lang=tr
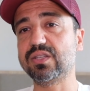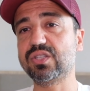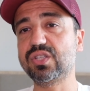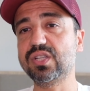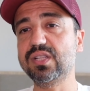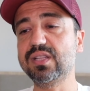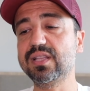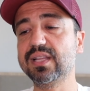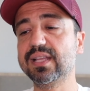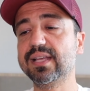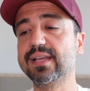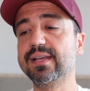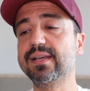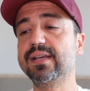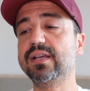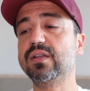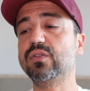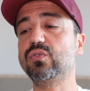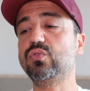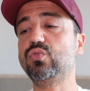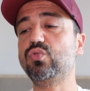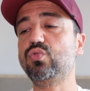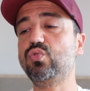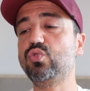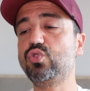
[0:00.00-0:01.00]
için
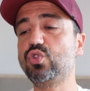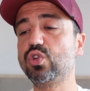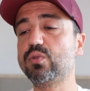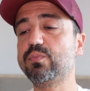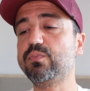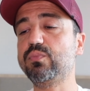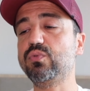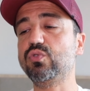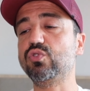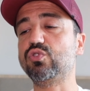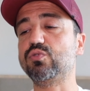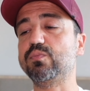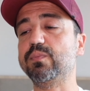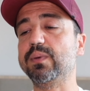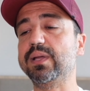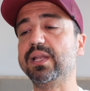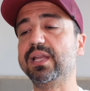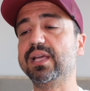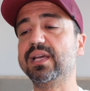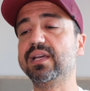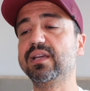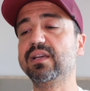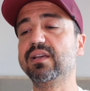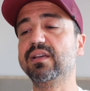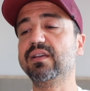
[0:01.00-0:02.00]
düşük
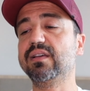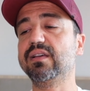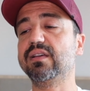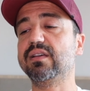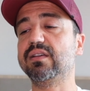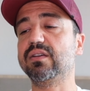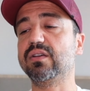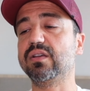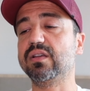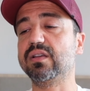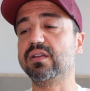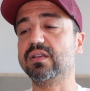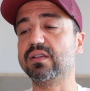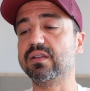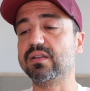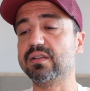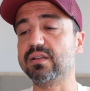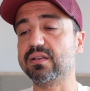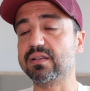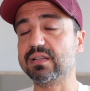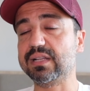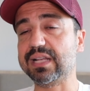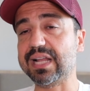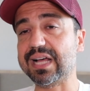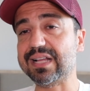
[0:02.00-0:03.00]
büyütmeli e,
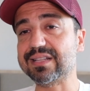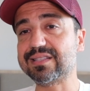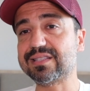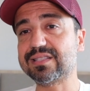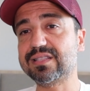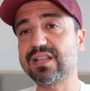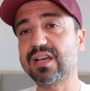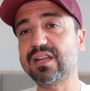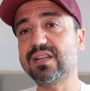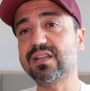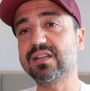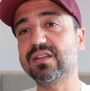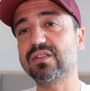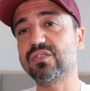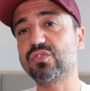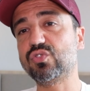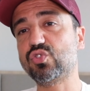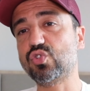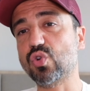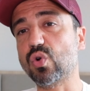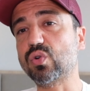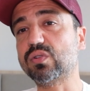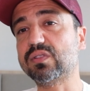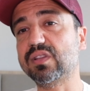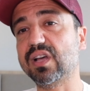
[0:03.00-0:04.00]
lensler
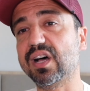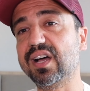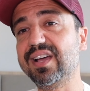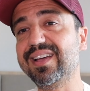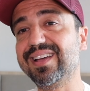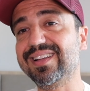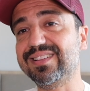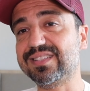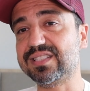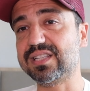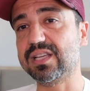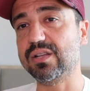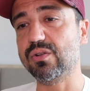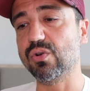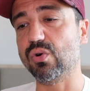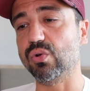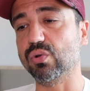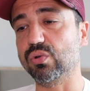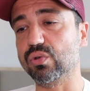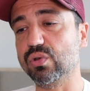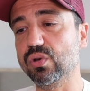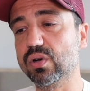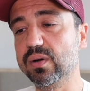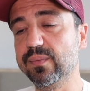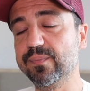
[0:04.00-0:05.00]
çok daha etkili
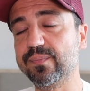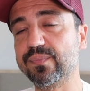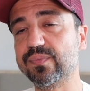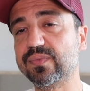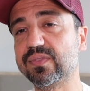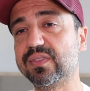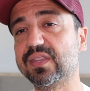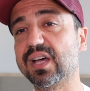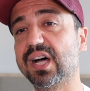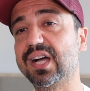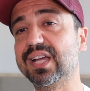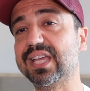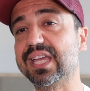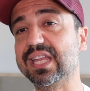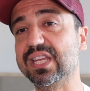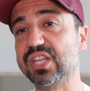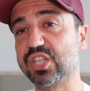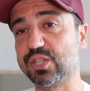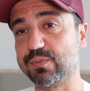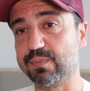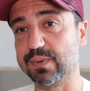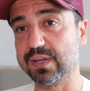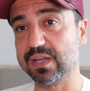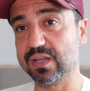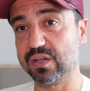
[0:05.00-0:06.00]
oluyor. Daha
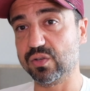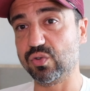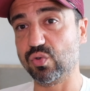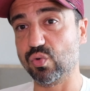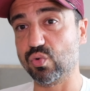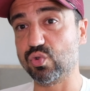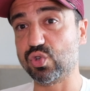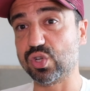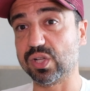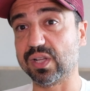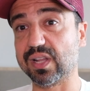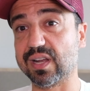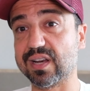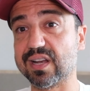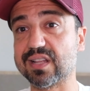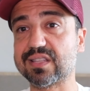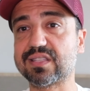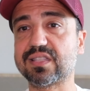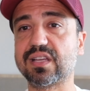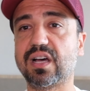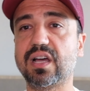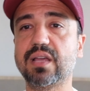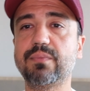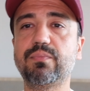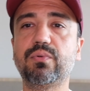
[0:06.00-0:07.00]
geniş bir görüş alanına
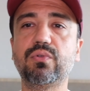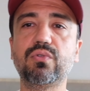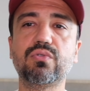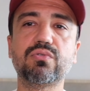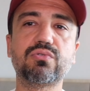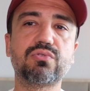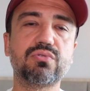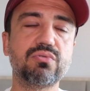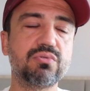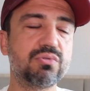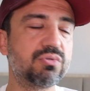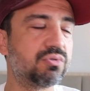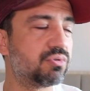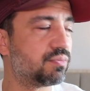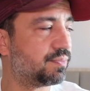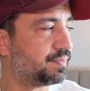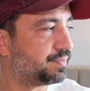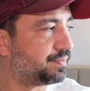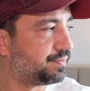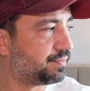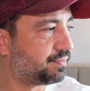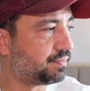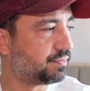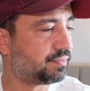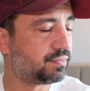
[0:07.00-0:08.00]
sahip oluyorsunuz.
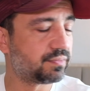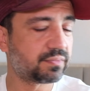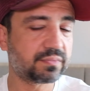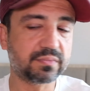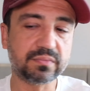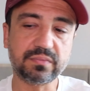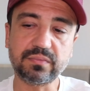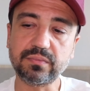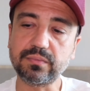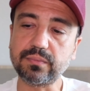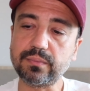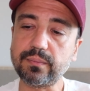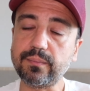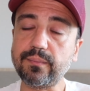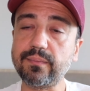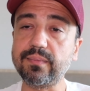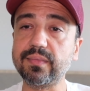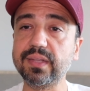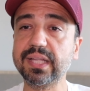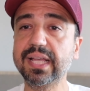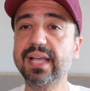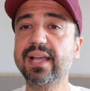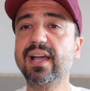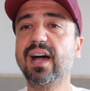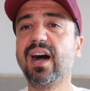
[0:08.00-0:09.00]

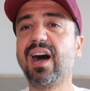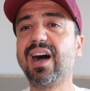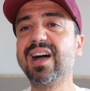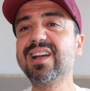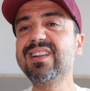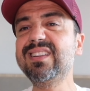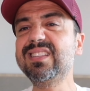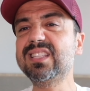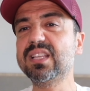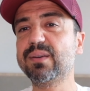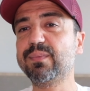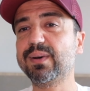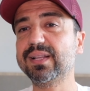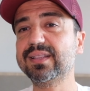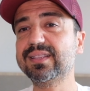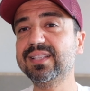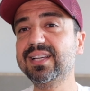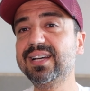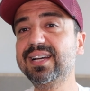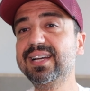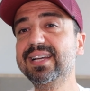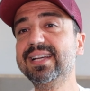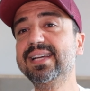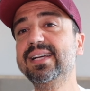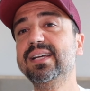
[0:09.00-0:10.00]
Aynı
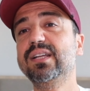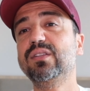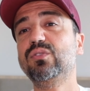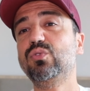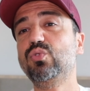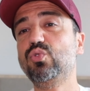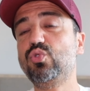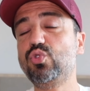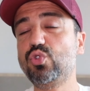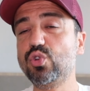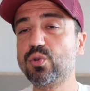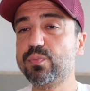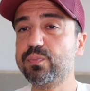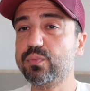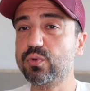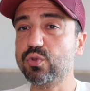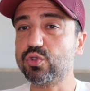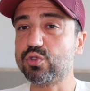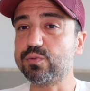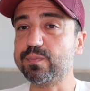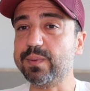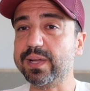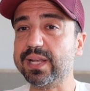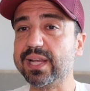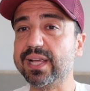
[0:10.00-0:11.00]
zamanda düşük
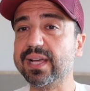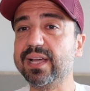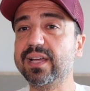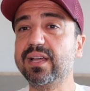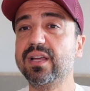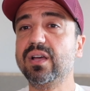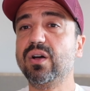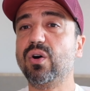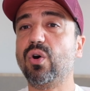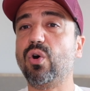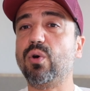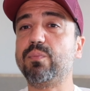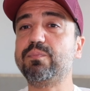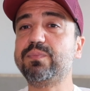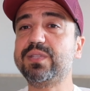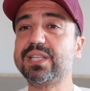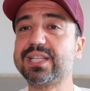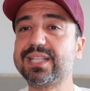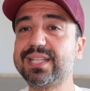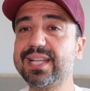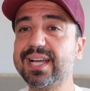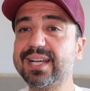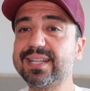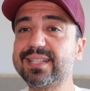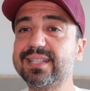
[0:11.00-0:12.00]
büyütmeli
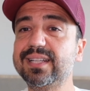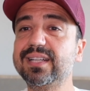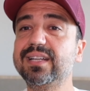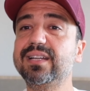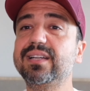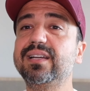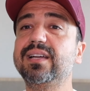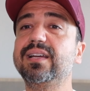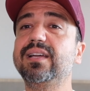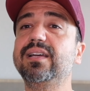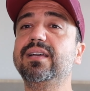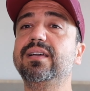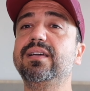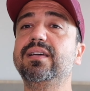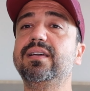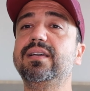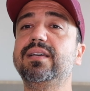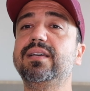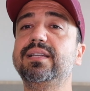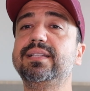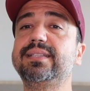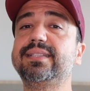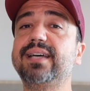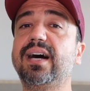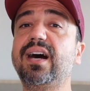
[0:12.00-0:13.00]
optikler e,
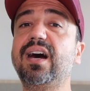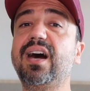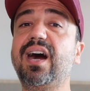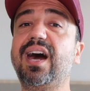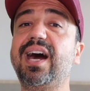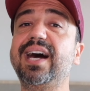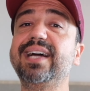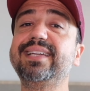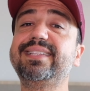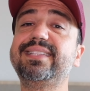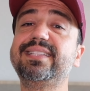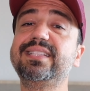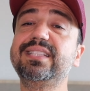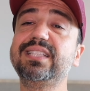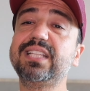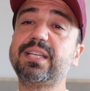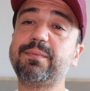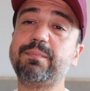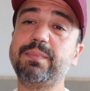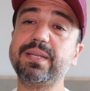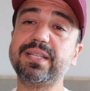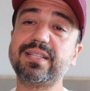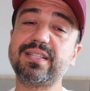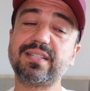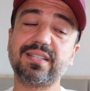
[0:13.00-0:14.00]
daha
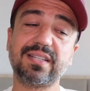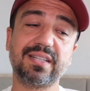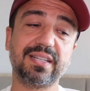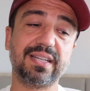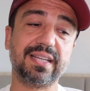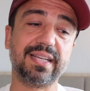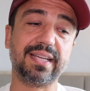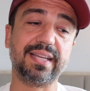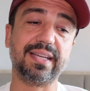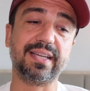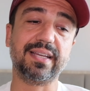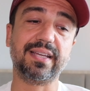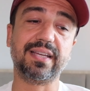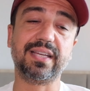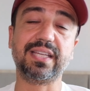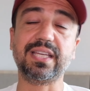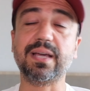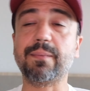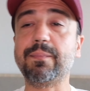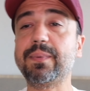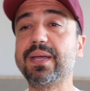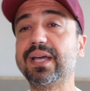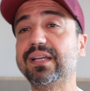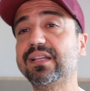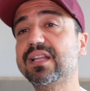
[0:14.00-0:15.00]
aydınlık bir e,
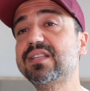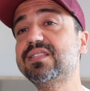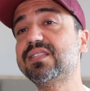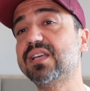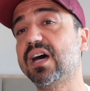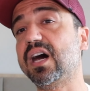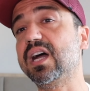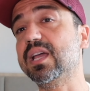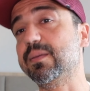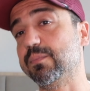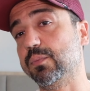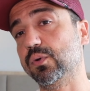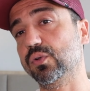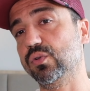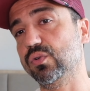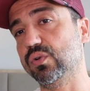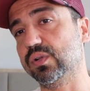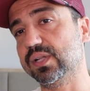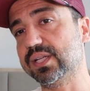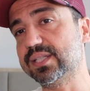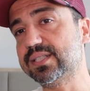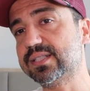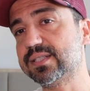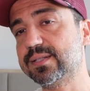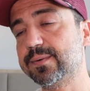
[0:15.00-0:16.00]
yapıya da sahip
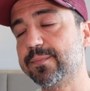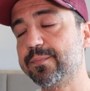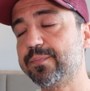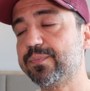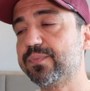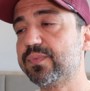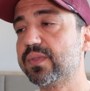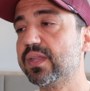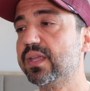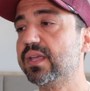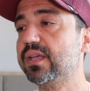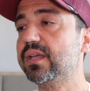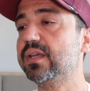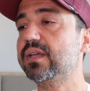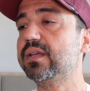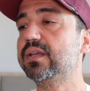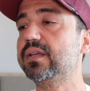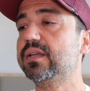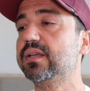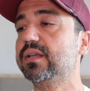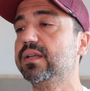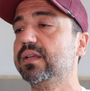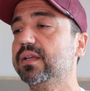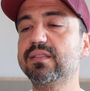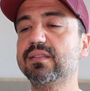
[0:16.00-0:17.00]
oluyorlar.
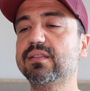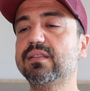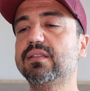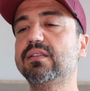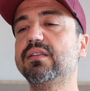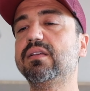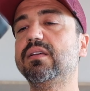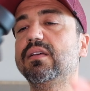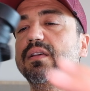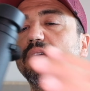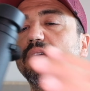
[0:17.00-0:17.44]
E,